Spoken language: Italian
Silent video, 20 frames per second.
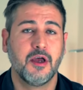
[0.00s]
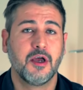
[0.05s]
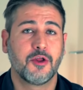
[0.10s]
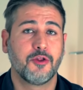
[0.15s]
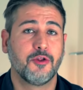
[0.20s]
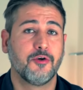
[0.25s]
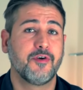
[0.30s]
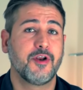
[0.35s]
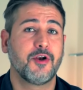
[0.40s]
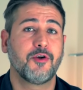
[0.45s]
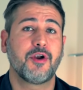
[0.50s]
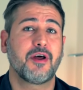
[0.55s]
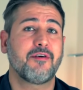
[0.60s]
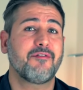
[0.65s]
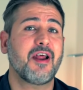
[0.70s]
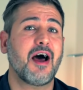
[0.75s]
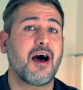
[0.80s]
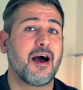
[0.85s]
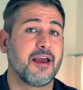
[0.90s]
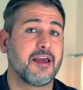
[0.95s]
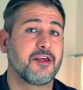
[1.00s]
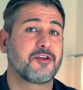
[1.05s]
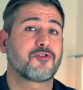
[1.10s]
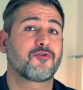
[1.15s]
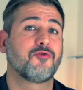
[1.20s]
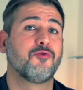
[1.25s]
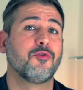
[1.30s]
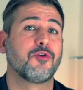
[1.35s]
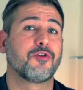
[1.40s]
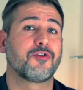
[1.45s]
dove non avrà
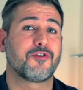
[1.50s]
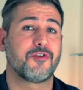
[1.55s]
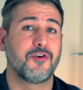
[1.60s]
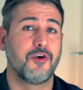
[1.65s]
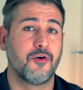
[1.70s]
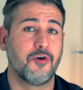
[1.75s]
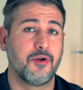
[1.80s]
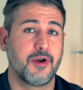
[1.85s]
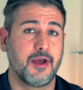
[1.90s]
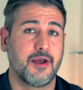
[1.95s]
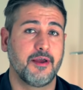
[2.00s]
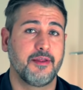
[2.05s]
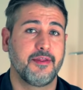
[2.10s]
escursione